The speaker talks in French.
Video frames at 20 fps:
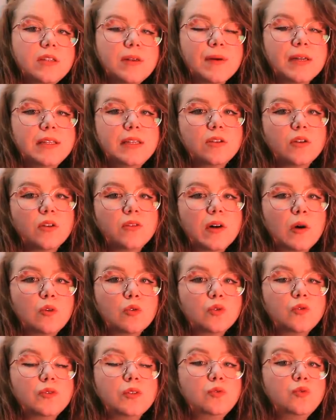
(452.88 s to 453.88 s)
une thématique qu'on va
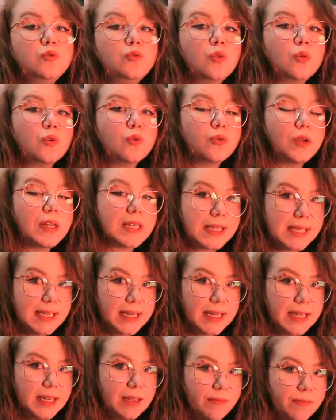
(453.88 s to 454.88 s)
retrouver tout au long de la
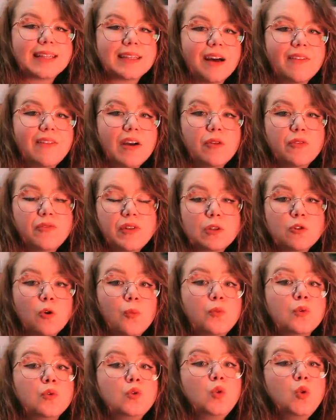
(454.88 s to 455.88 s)
série à travers le fait qu'on
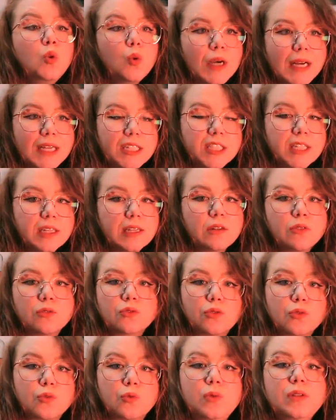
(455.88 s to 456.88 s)
peut tout cacher
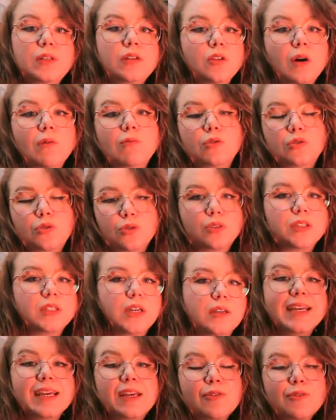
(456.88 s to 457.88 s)
quand on suit des normes
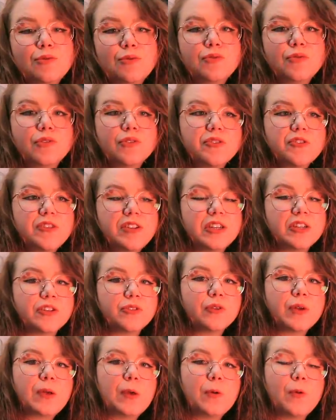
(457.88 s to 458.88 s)
sociales. Et que souvent, ces
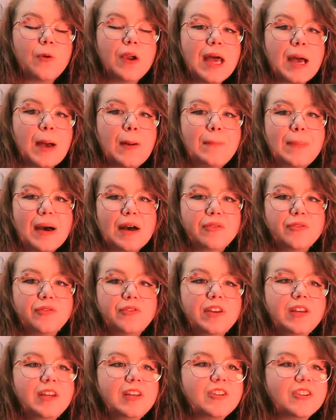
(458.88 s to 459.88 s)
gens qui ont l'air
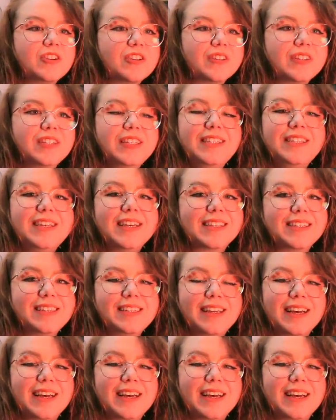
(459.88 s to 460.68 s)
parfaits, gentils, etc.